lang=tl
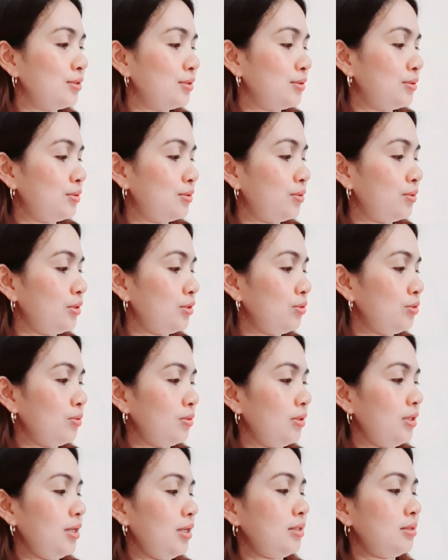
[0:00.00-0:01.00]
So, ito
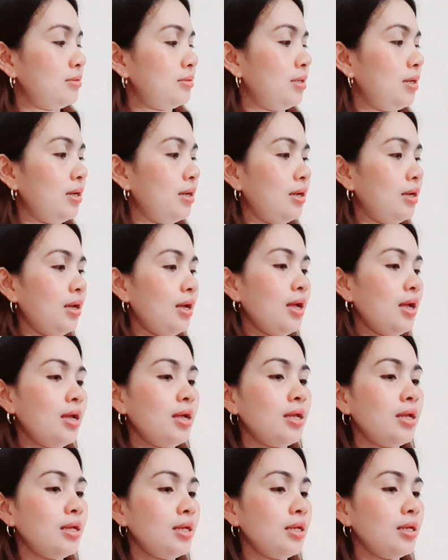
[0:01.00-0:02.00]
ulit
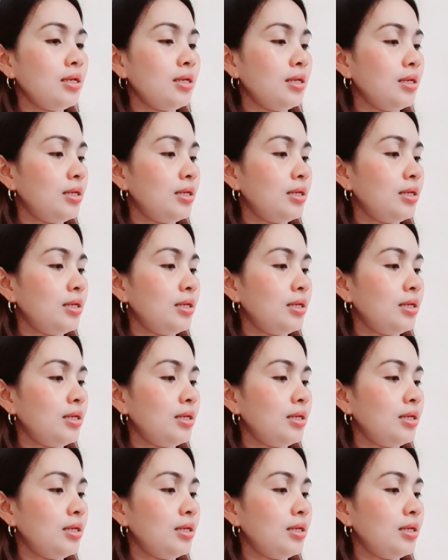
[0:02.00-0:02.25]
ay